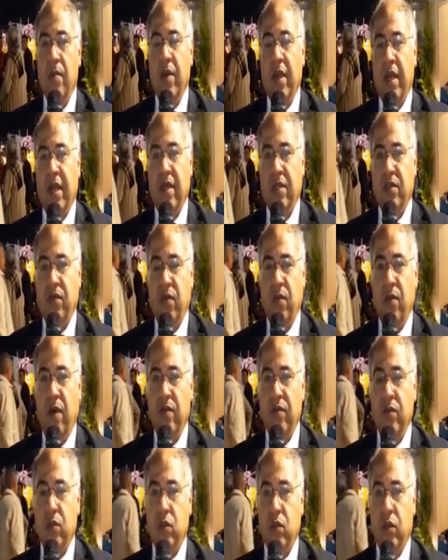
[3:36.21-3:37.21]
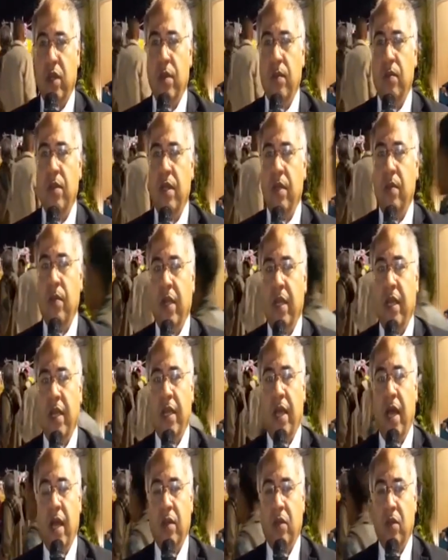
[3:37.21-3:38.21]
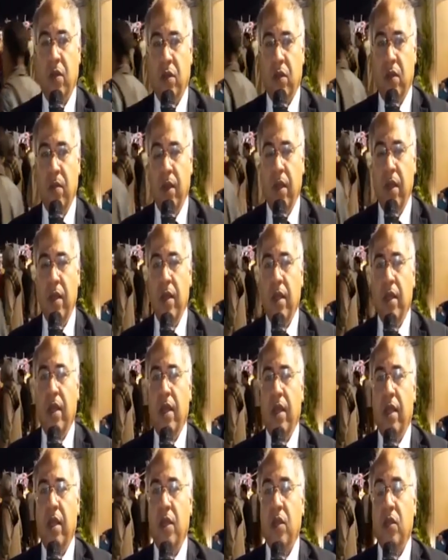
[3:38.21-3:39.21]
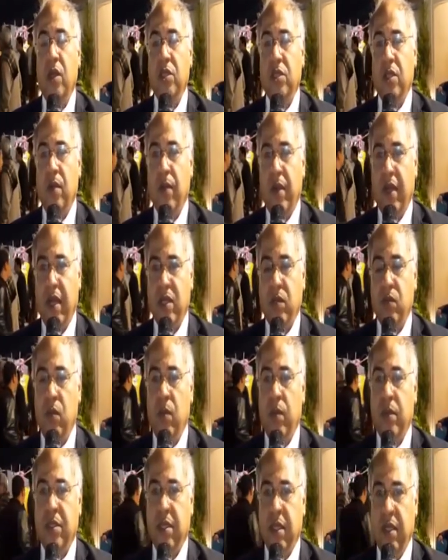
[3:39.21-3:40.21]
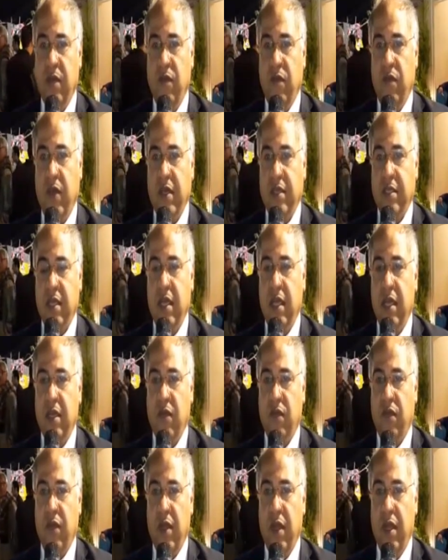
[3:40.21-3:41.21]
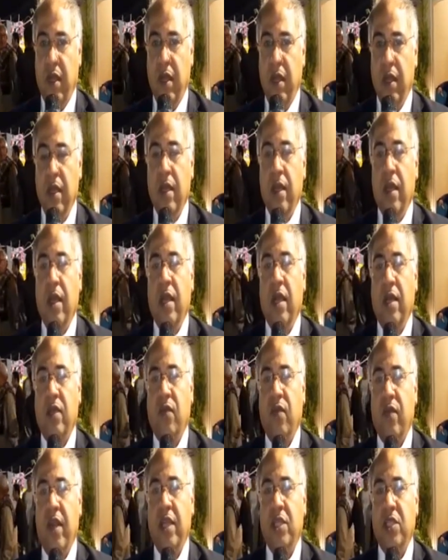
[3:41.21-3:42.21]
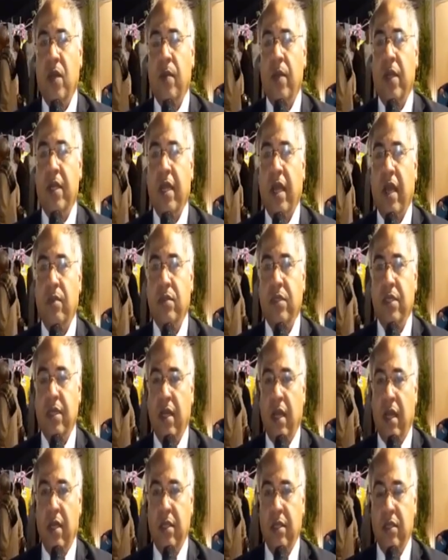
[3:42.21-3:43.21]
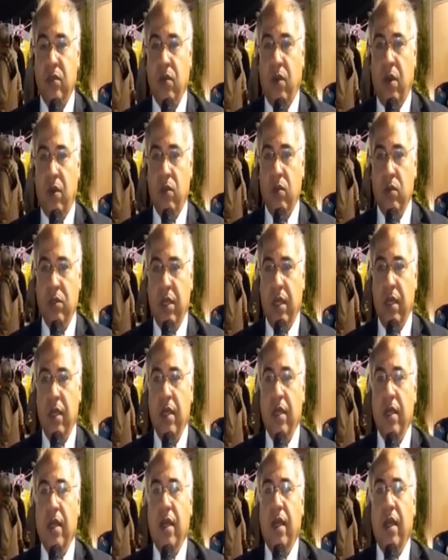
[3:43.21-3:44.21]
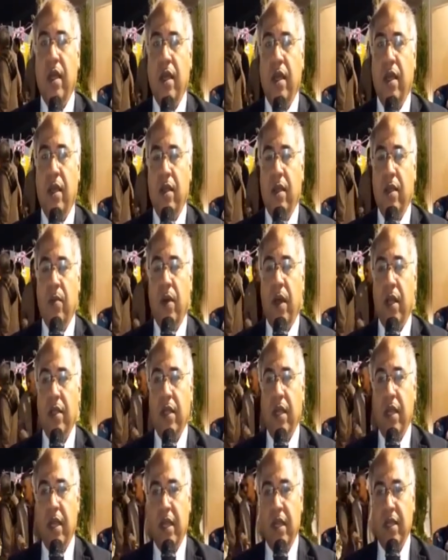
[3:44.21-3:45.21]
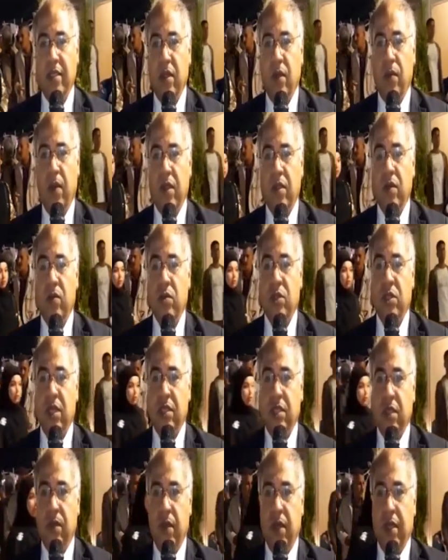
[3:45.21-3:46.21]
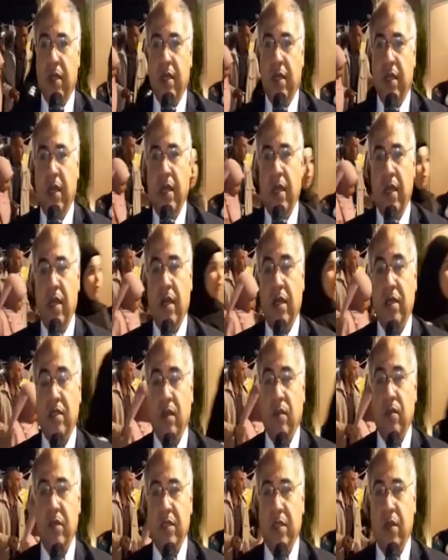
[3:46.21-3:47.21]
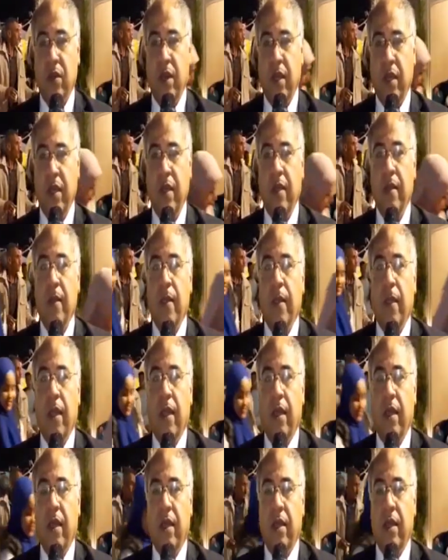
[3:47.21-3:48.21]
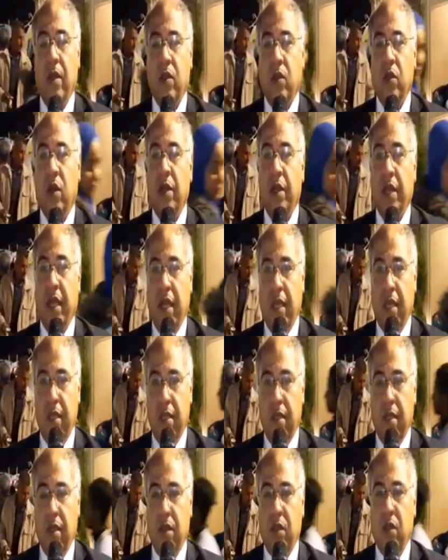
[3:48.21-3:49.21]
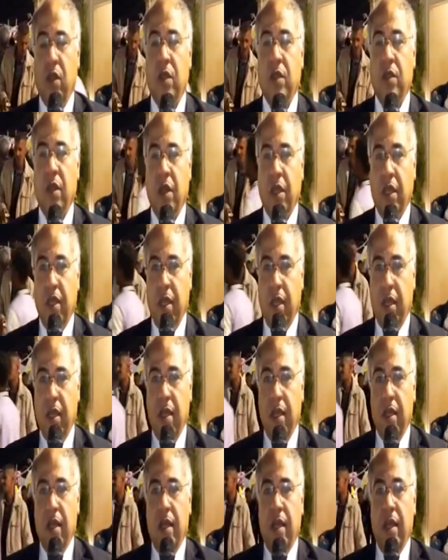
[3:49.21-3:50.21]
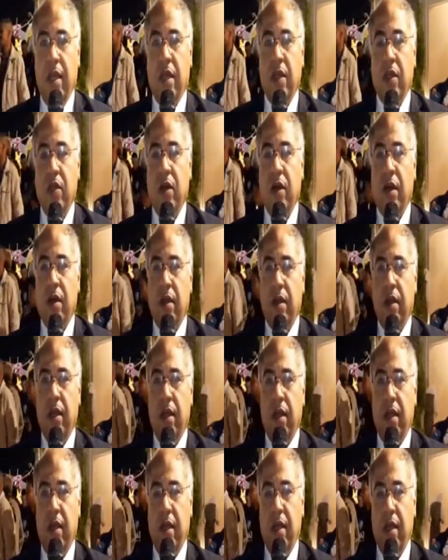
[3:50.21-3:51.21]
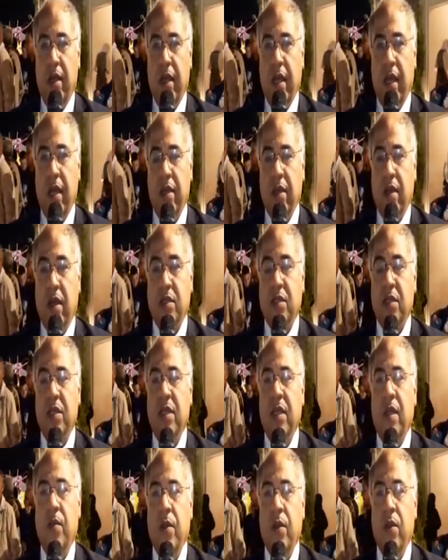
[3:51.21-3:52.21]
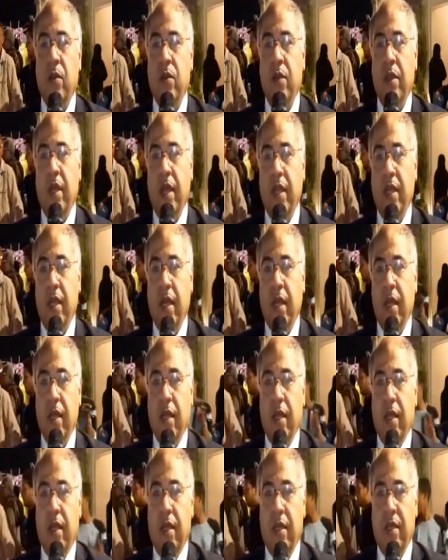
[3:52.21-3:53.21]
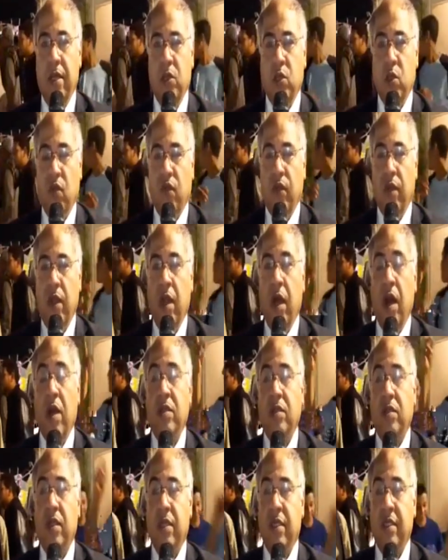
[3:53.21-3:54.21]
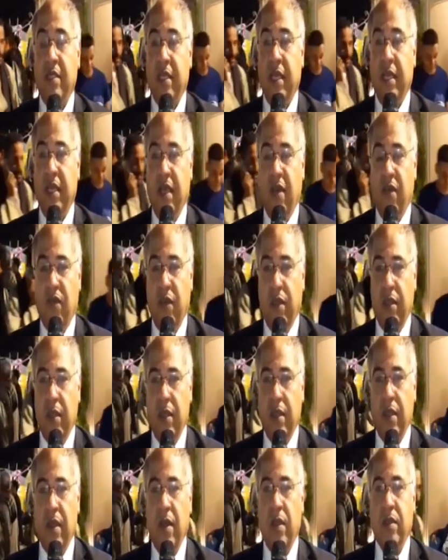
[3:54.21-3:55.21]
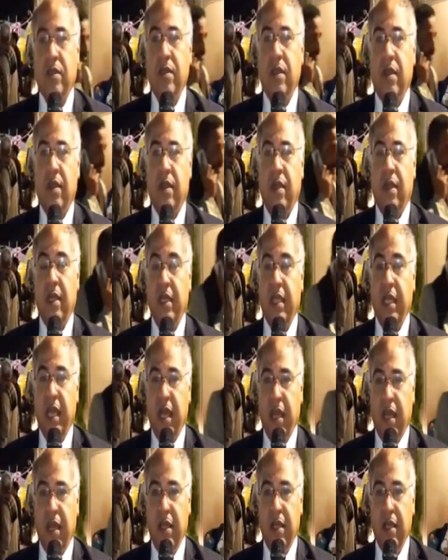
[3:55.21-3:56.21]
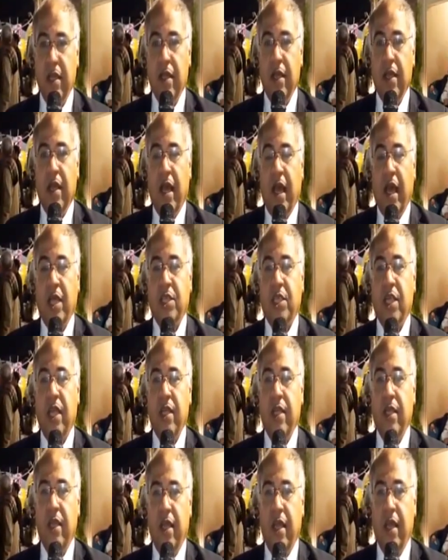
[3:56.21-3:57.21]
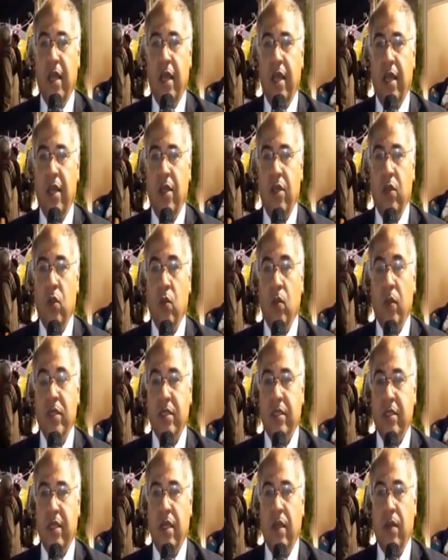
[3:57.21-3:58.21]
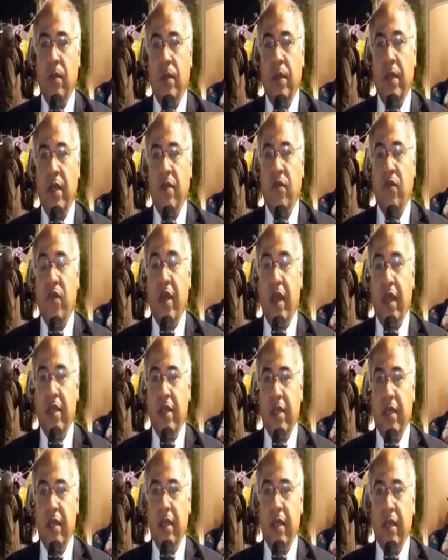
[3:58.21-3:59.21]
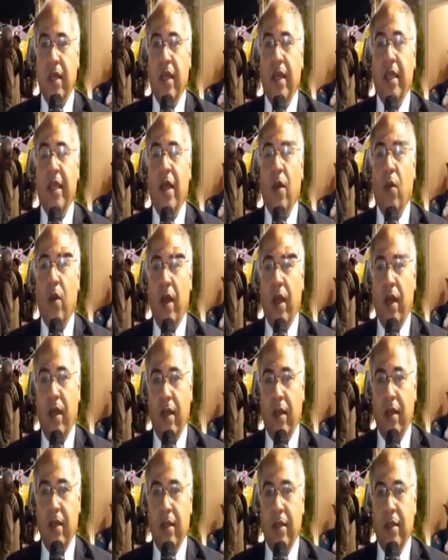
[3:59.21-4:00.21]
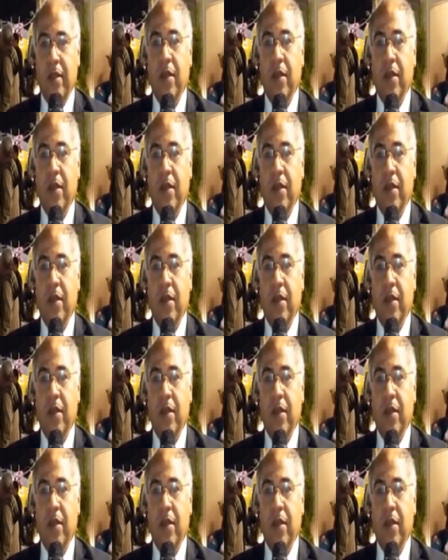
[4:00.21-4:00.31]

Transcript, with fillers: مركز في محافظه سوهاج من البليانه حتى طمه ال 11 مركز ممثلين في هذه الاحتفاليه الاحتفاليه شملت 50 عريس وعروسه لبعض الاجهزه وبعض المستلزمات الخاصه الخاصه بالزواج آه، الاختيار جيد الاختيار دقيق الاختيار آه، آه، يعني قصدنا منه ان احنا نشوف الاكثر استهدافا الاكثر احتياجا عشان نمثل بالفئه دي نواه